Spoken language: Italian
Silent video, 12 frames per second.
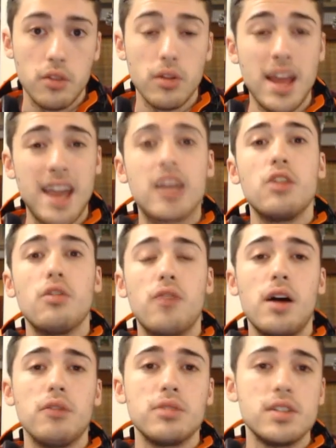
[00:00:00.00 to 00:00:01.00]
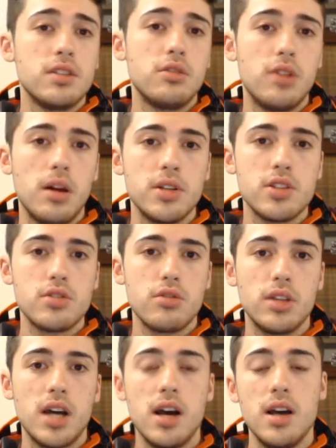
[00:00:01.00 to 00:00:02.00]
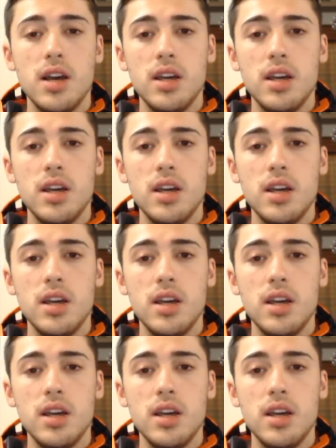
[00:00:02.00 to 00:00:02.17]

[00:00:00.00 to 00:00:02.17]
non è che lo fa una singola persona.